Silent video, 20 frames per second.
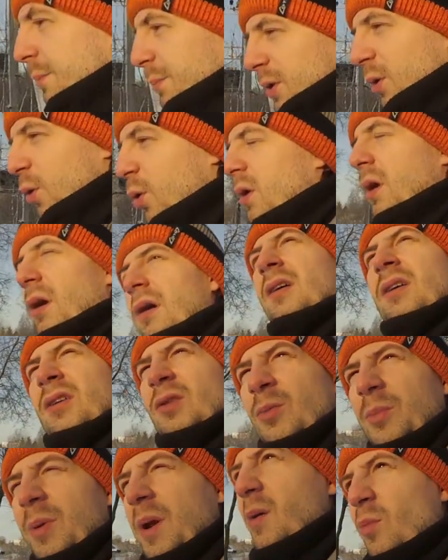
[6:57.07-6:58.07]
плохо,
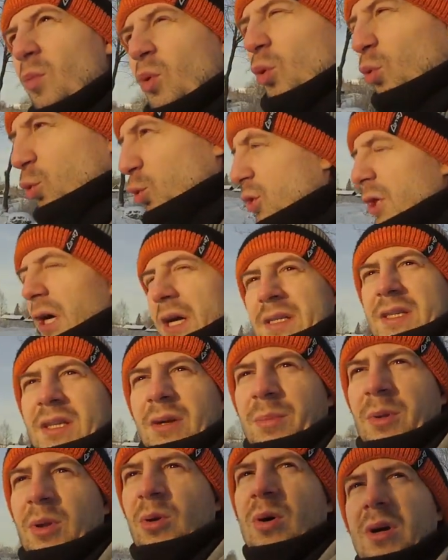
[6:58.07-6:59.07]
ну прям
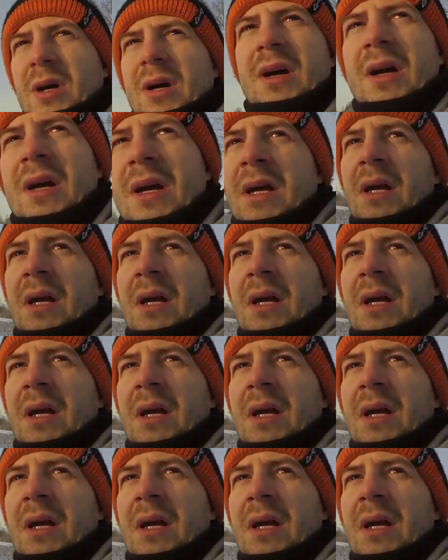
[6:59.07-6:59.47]
ужасно плохо.